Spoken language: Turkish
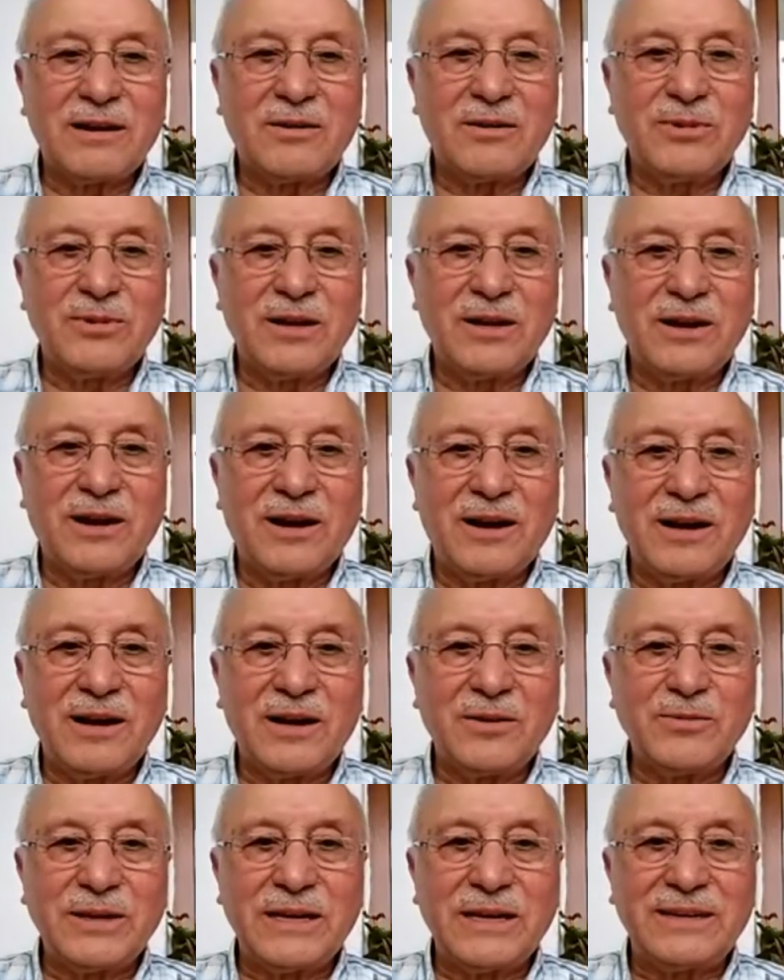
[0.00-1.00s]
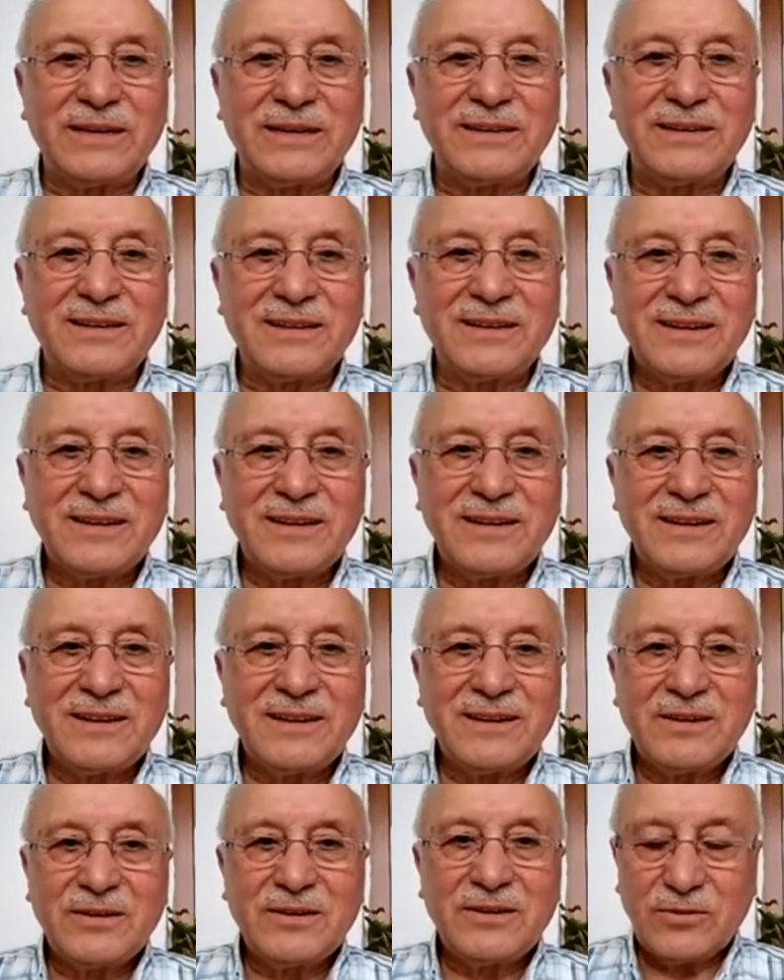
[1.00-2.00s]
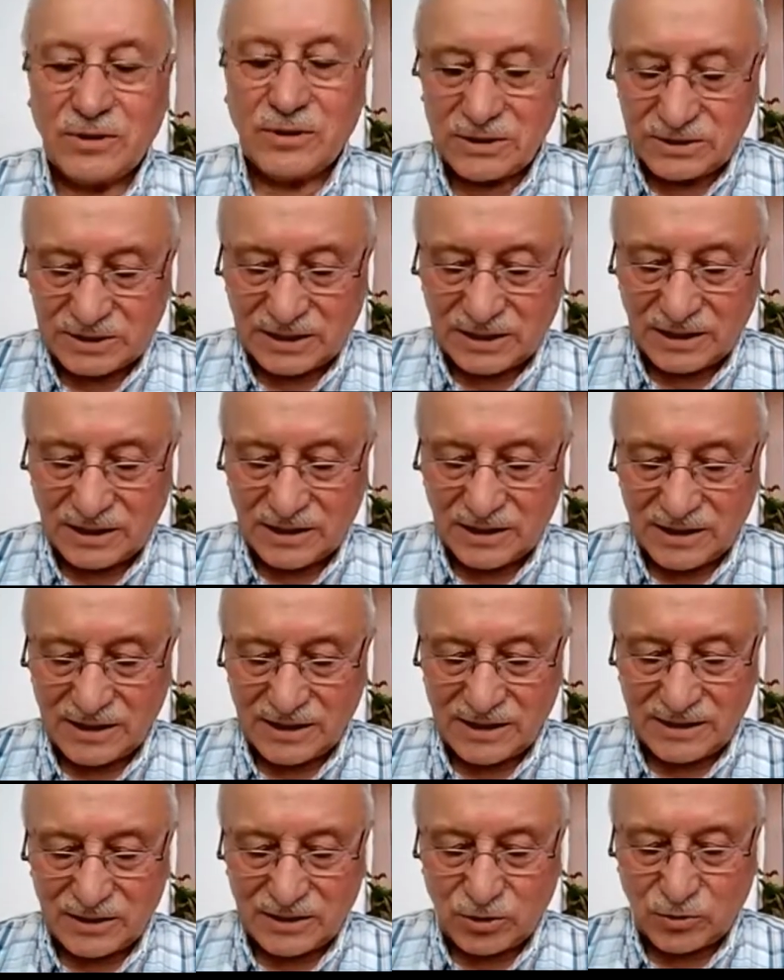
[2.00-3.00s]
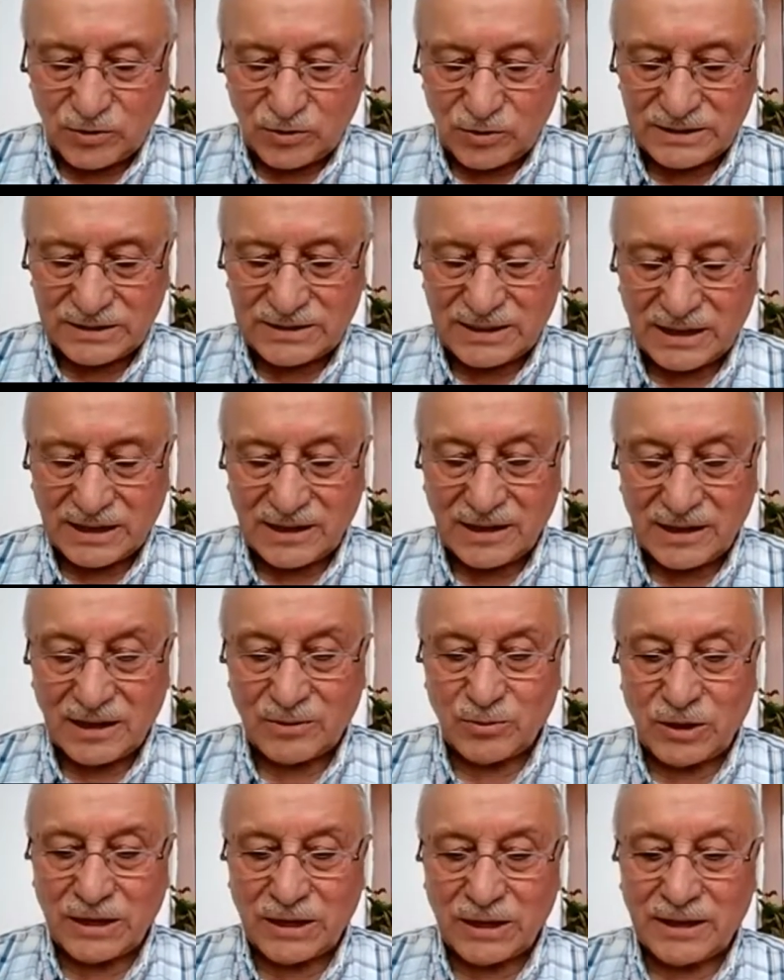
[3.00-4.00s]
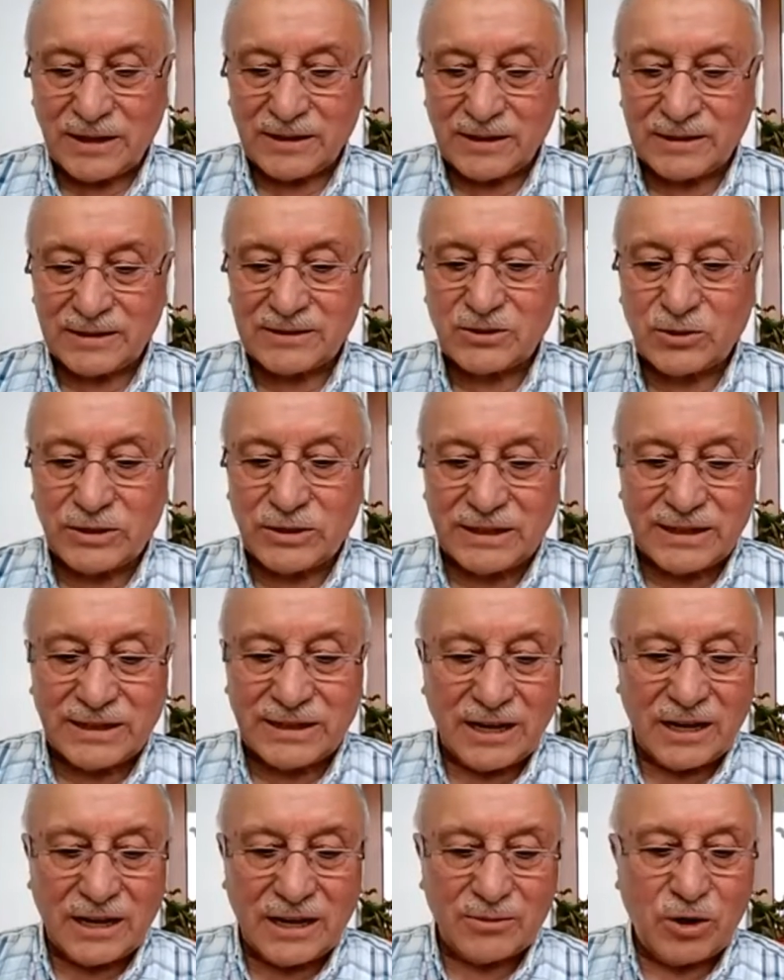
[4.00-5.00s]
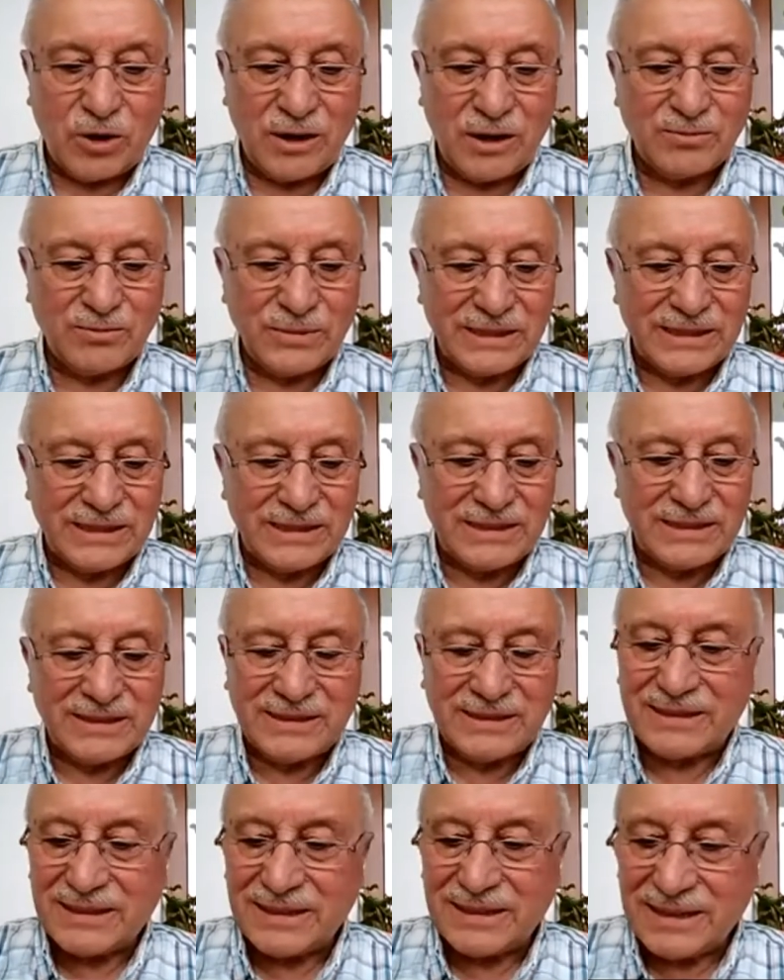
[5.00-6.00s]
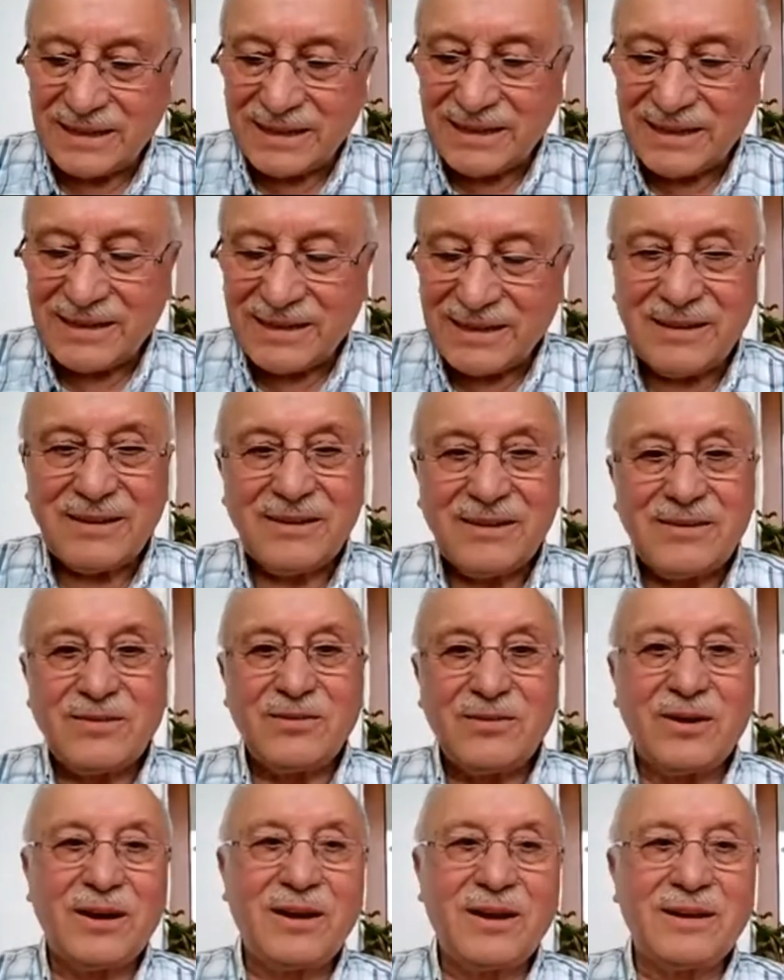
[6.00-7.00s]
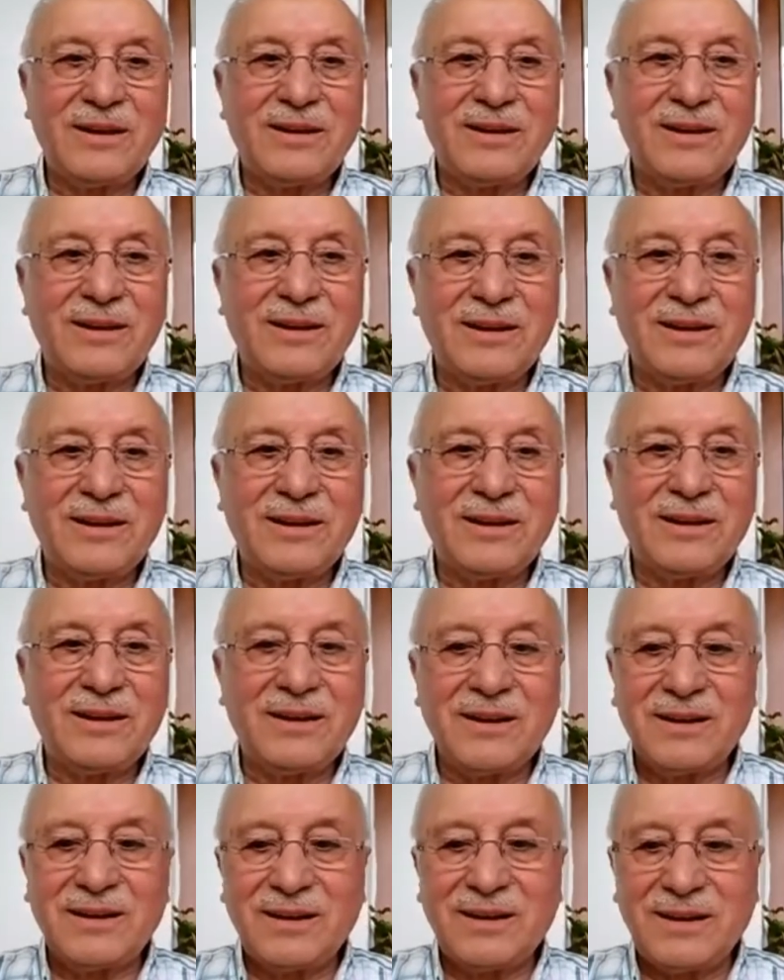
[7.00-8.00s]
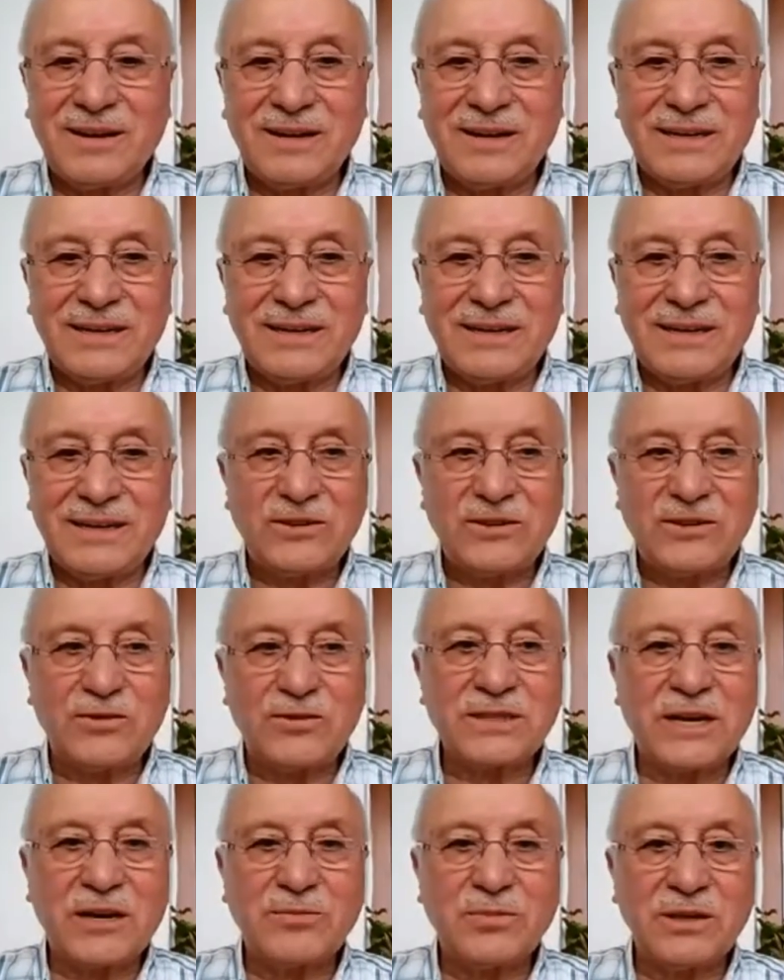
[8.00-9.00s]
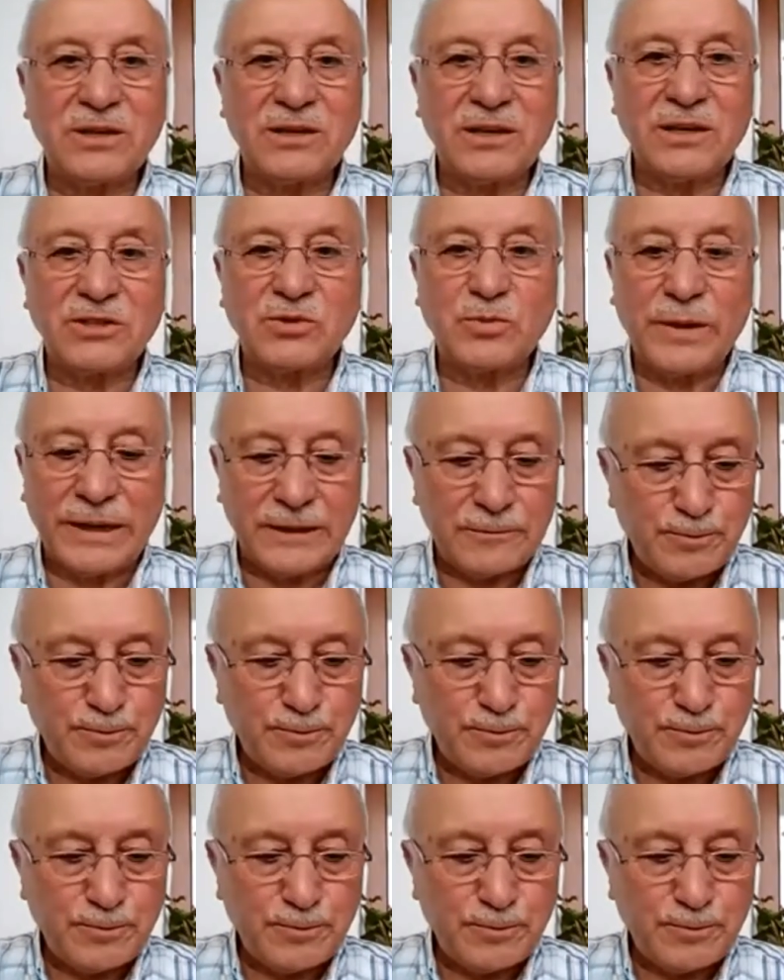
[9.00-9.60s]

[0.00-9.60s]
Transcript: Rabbil Alemin. ve vesselam ala Resulina Muhammedin ve ala alihi ve sahbihi ecmain.